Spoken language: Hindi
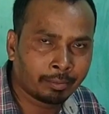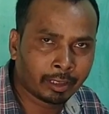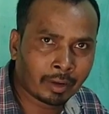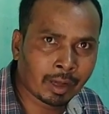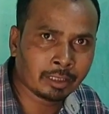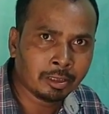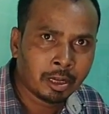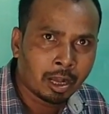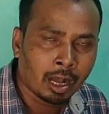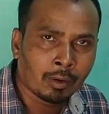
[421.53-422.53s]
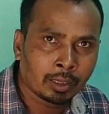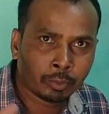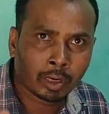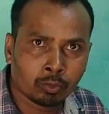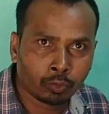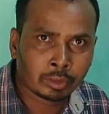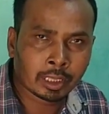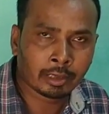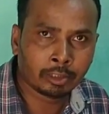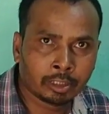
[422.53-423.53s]
कैसा है आवाज आवाज पूरा
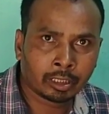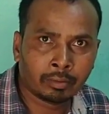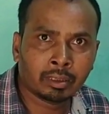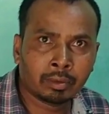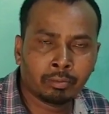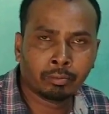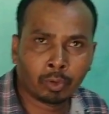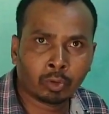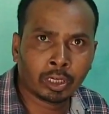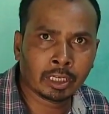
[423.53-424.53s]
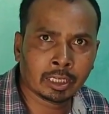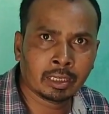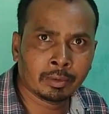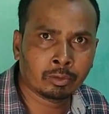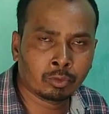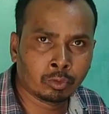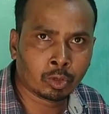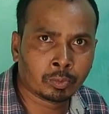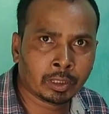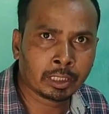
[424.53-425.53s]
गूंजता है जिस तरह कभी कभी ब्लॉगिंग करने में
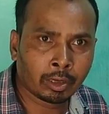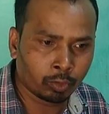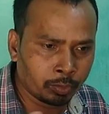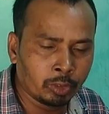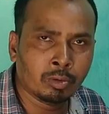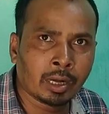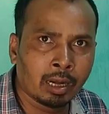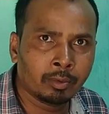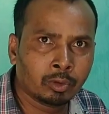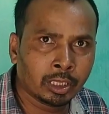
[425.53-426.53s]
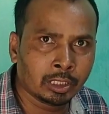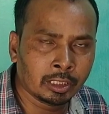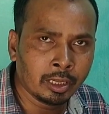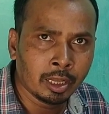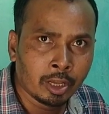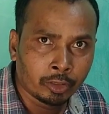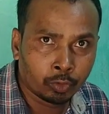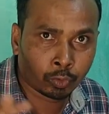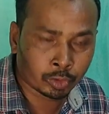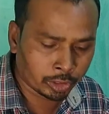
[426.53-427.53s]
जरूरत पड़ता है कोई वीडियो बनाने में होता है इसलिए
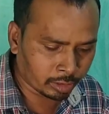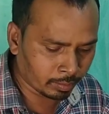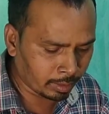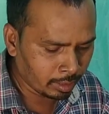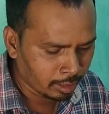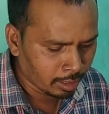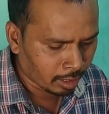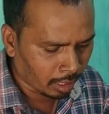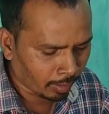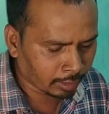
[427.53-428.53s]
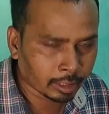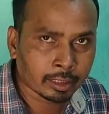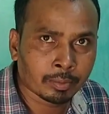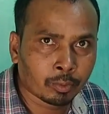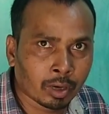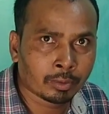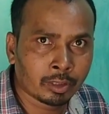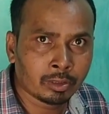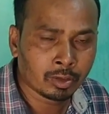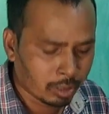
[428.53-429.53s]
इको सिस्टम है आवाज करता है पूरा
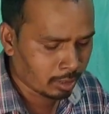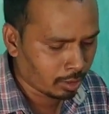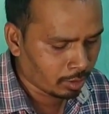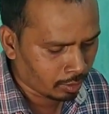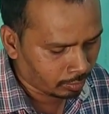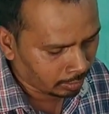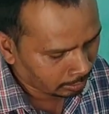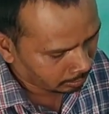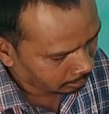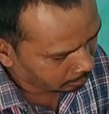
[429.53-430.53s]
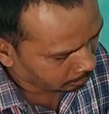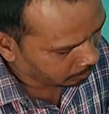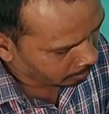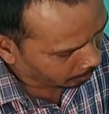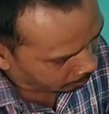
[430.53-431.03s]
आवेदन देख देख सकते